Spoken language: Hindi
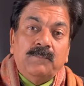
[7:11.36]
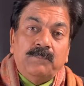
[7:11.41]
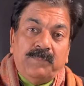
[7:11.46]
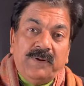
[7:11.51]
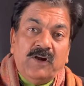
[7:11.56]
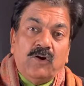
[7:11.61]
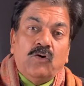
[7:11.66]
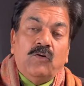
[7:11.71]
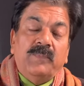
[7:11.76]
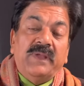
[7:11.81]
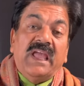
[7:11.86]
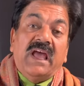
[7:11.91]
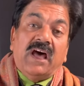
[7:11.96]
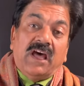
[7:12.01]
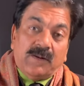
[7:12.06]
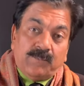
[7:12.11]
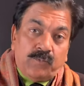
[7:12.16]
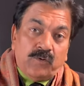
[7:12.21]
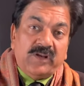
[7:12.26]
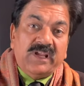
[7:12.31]
पेड़ों में
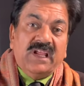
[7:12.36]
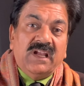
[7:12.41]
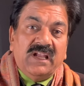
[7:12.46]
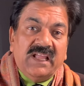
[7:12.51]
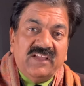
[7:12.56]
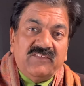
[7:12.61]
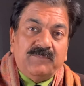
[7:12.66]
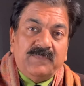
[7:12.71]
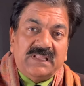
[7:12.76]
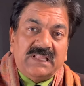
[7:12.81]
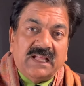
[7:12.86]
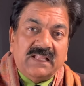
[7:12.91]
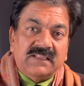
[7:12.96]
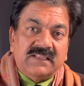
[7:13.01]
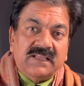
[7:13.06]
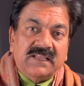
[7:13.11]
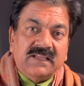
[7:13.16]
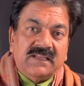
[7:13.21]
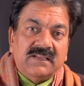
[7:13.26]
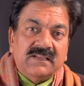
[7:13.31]
आर्बोरियल लाइफ
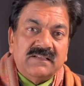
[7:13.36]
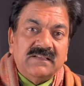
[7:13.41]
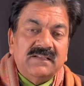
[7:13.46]
बिताते हैं